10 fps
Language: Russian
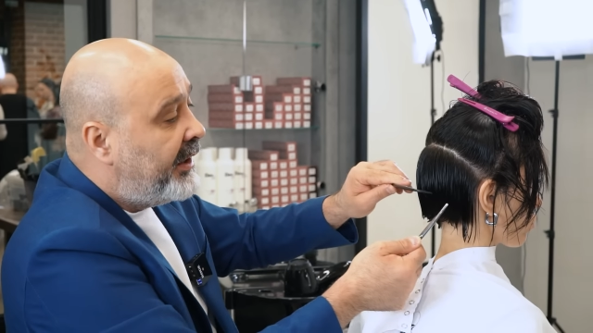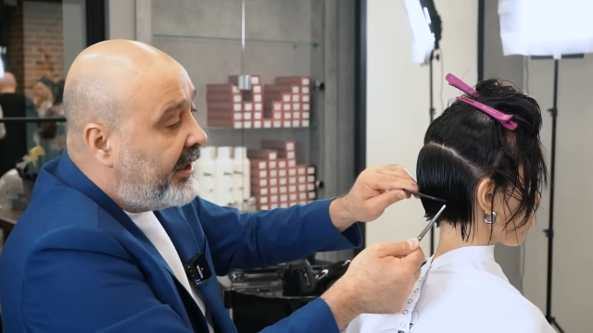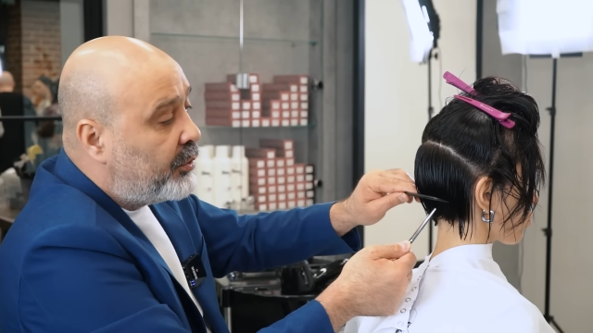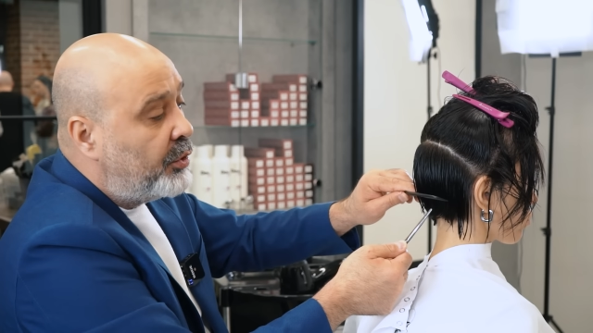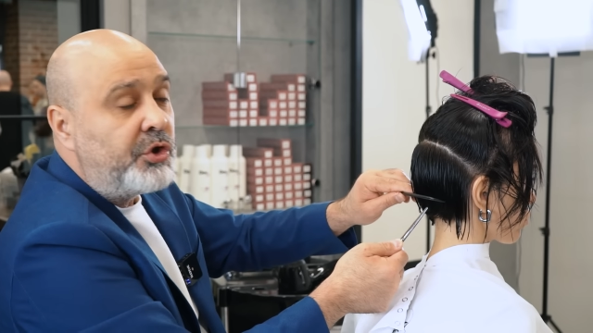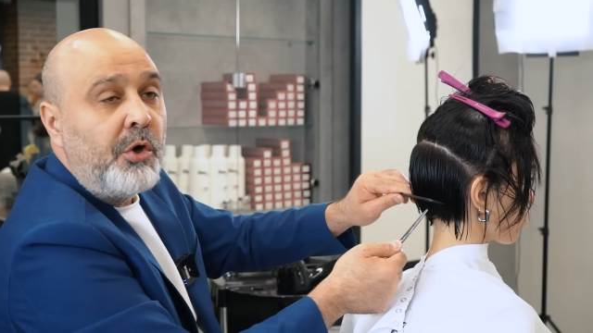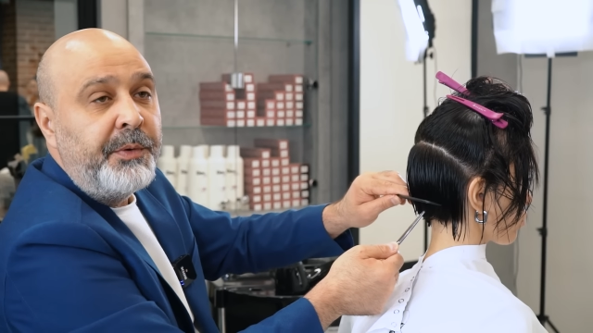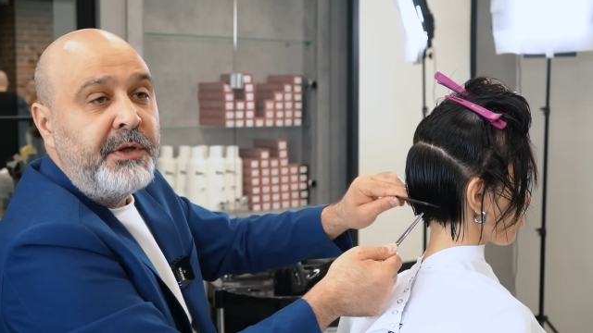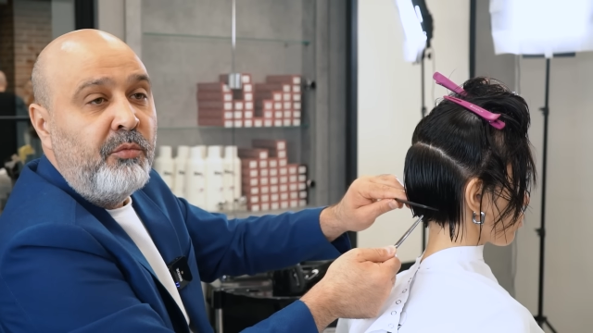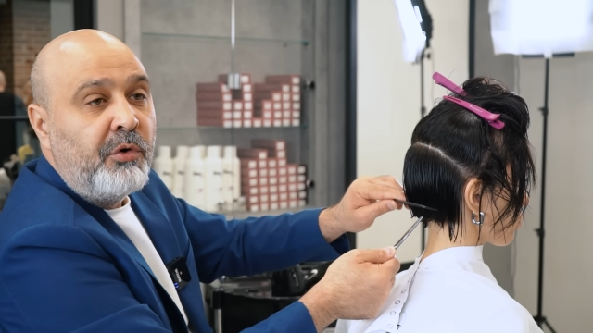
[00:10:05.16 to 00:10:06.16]
И эту еще
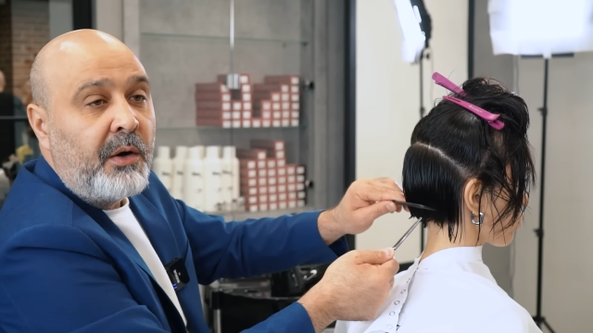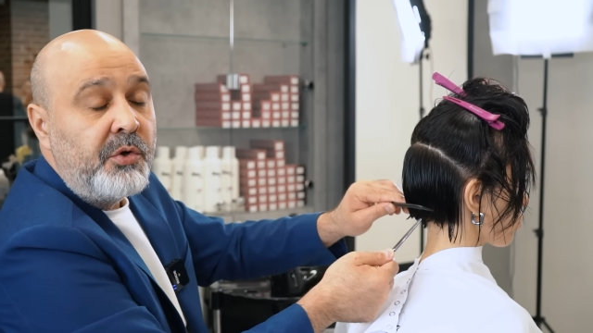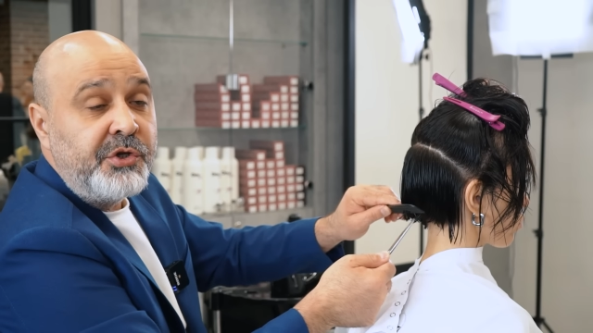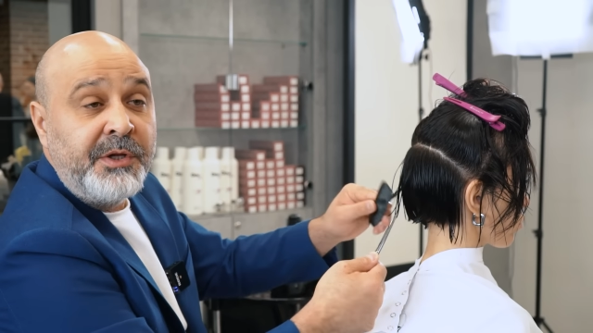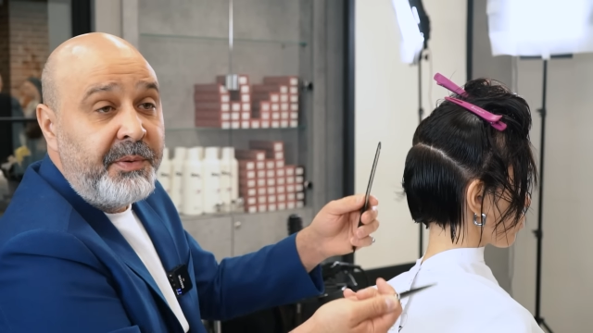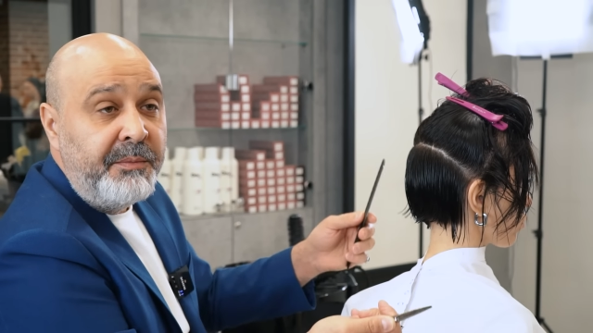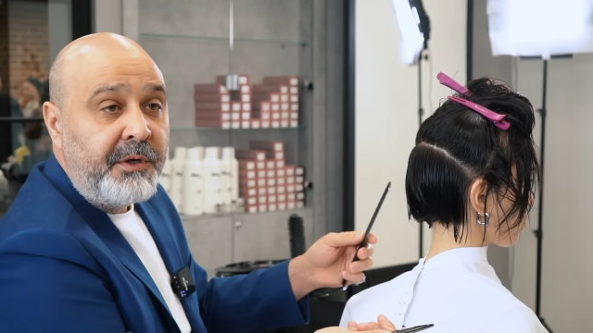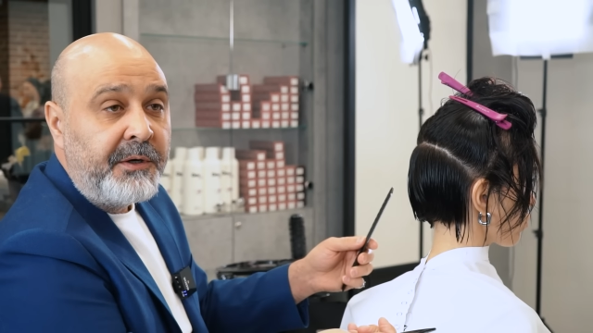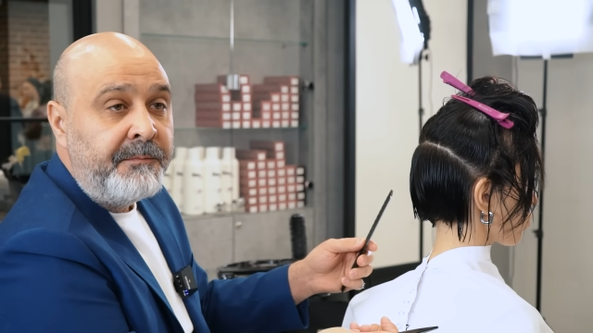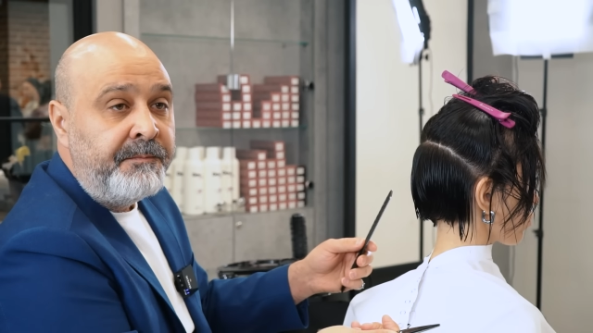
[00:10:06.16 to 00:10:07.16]
подниму короче,
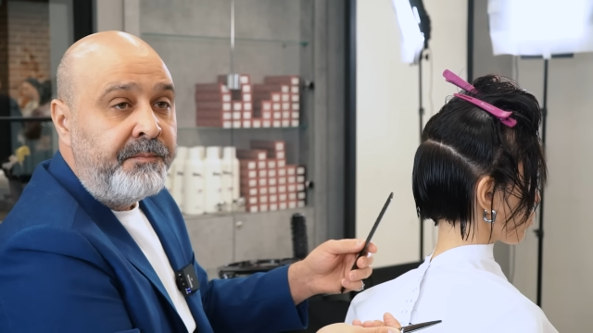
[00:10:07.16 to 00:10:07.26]
например.